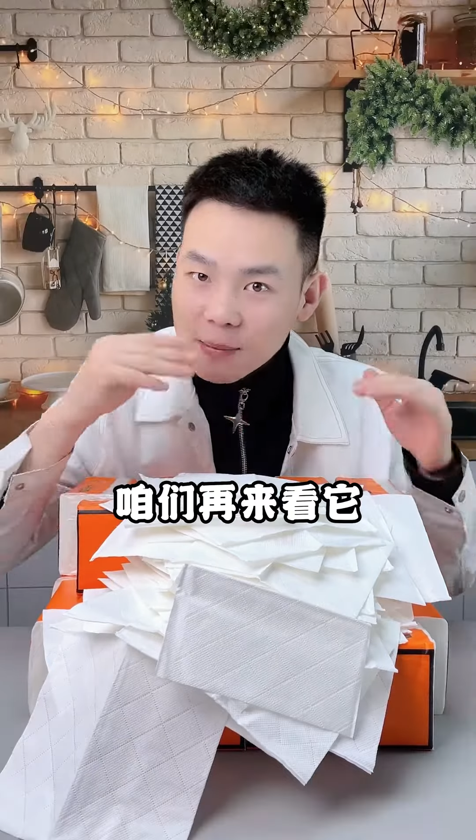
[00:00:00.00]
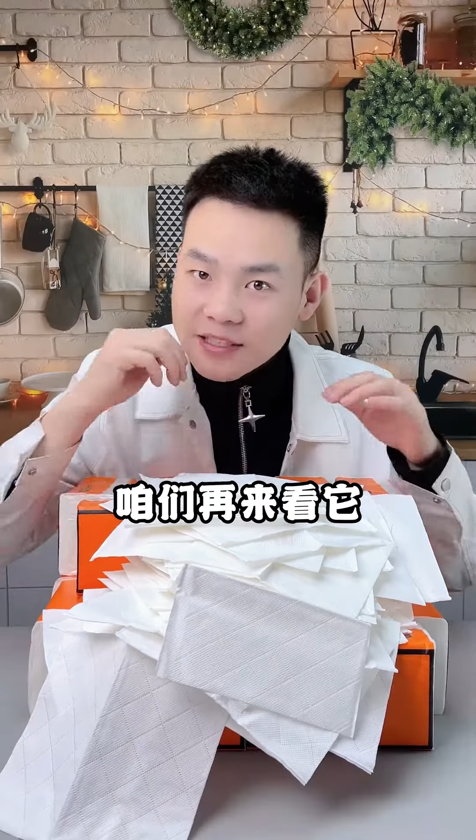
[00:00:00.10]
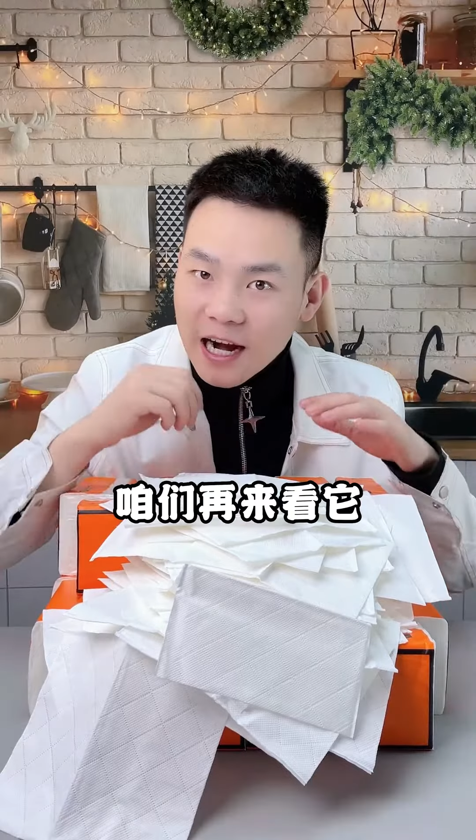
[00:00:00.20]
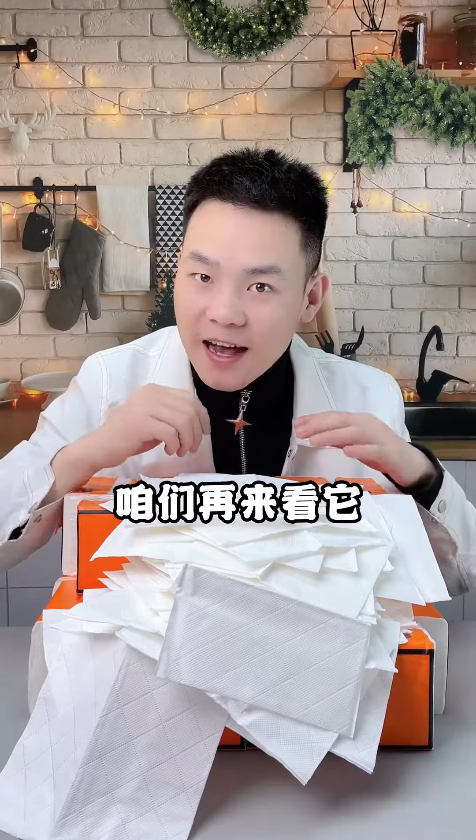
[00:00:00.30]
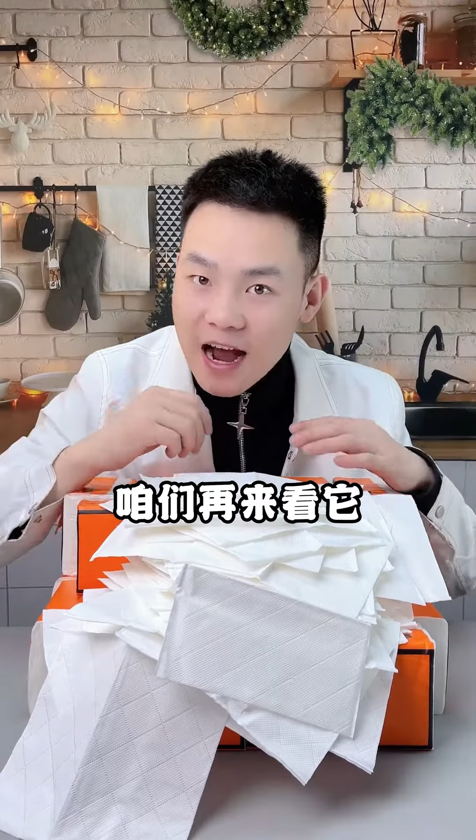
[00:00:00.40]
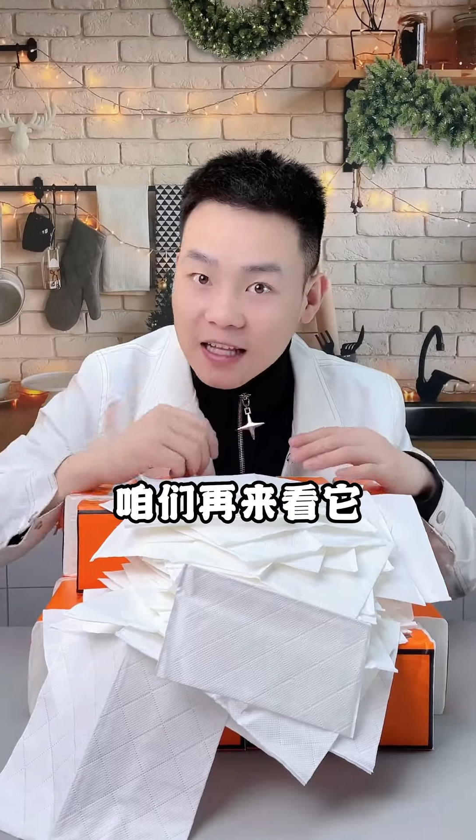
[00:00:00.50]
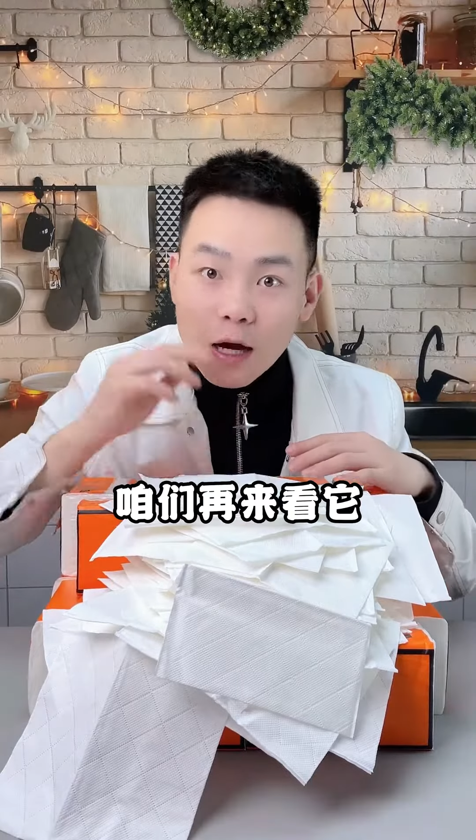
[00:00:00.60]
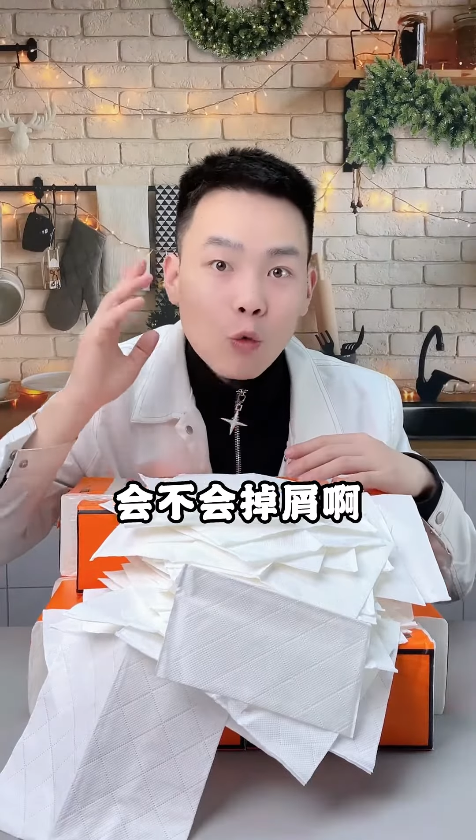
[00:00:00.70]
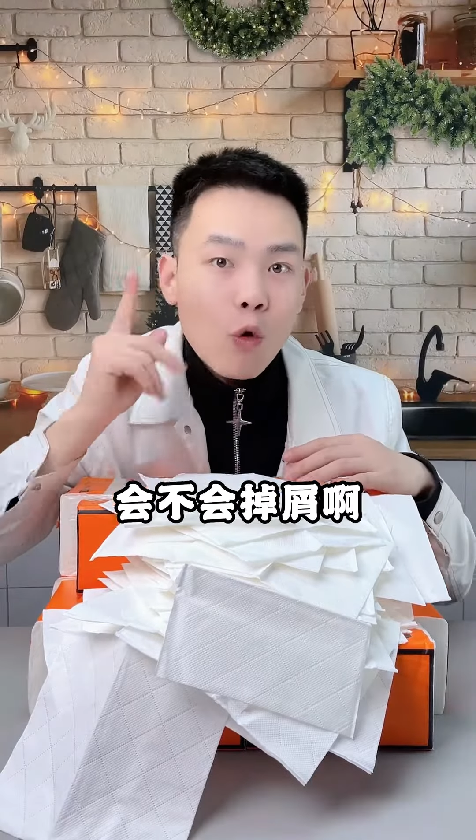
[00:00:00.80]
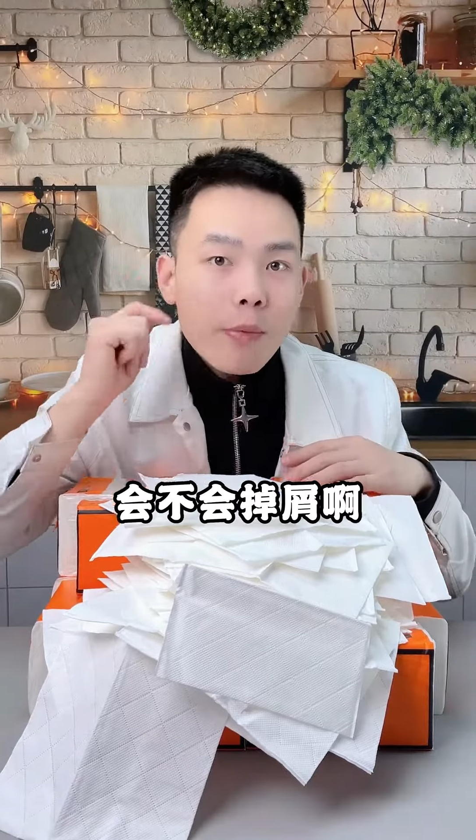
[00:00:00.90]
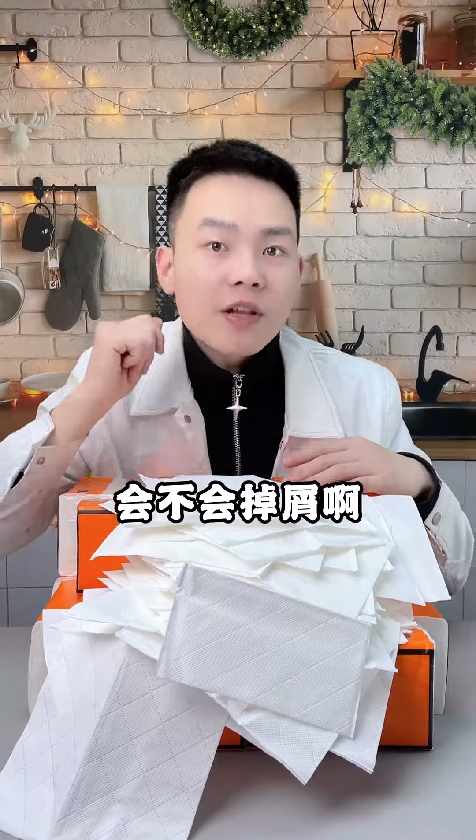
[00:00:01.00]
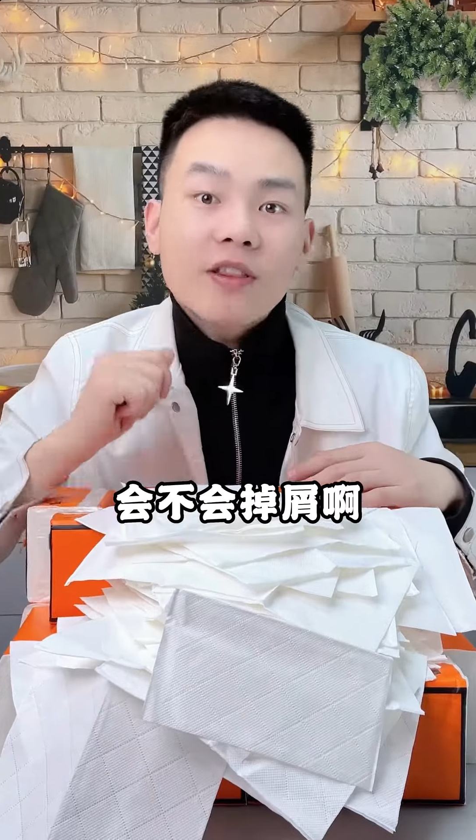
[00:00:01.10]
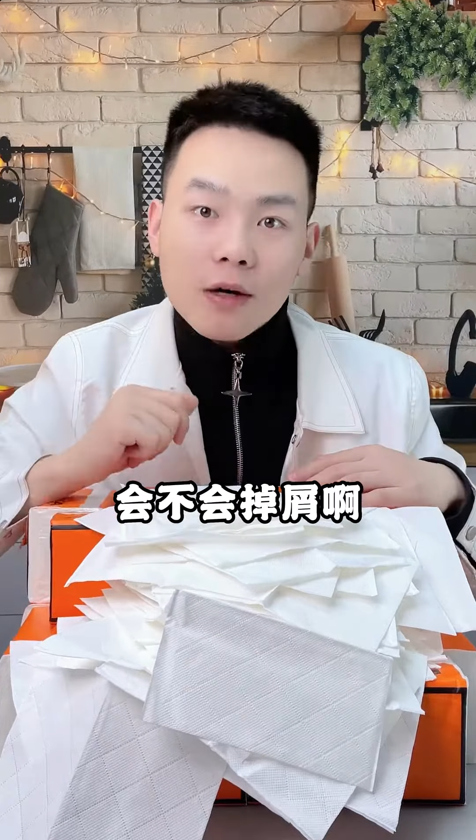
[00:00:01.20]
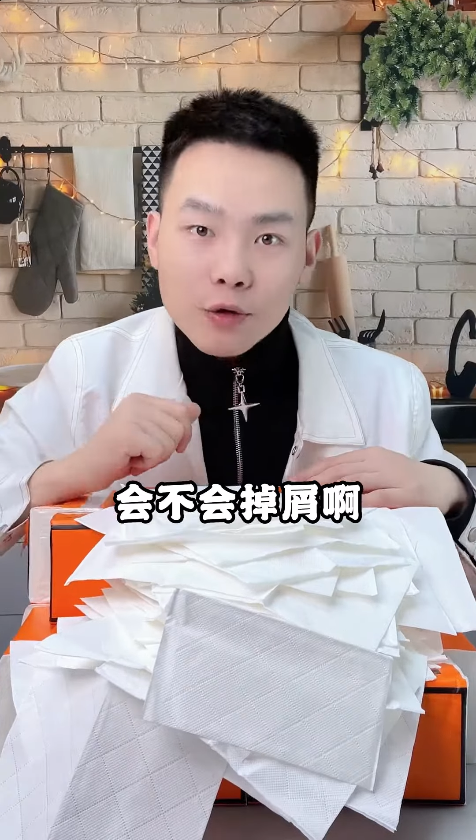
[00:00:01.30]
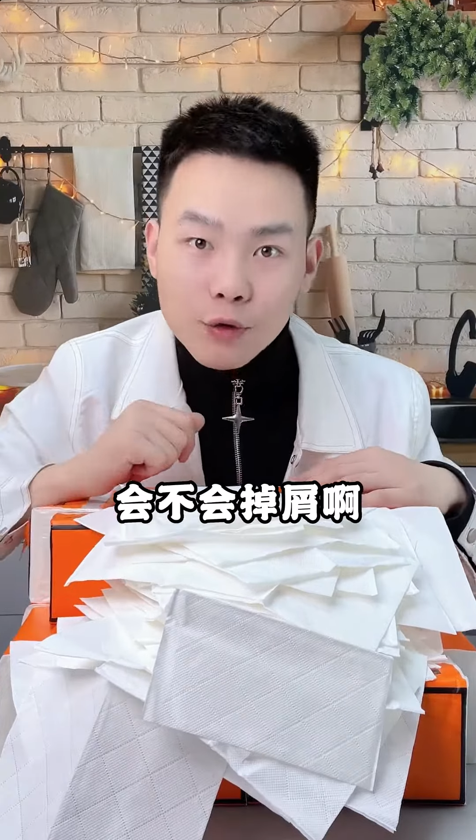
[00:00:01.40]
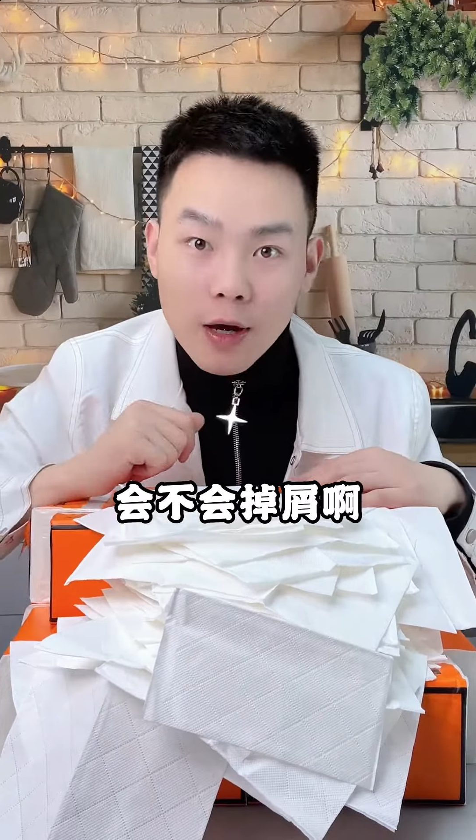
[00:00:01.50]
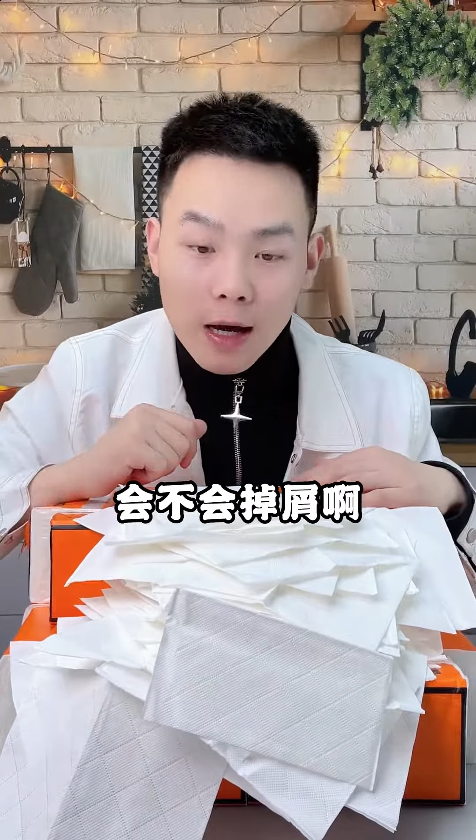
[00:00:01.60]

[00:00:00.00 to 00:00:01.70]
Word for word: 咱们再来看它会不会掉屑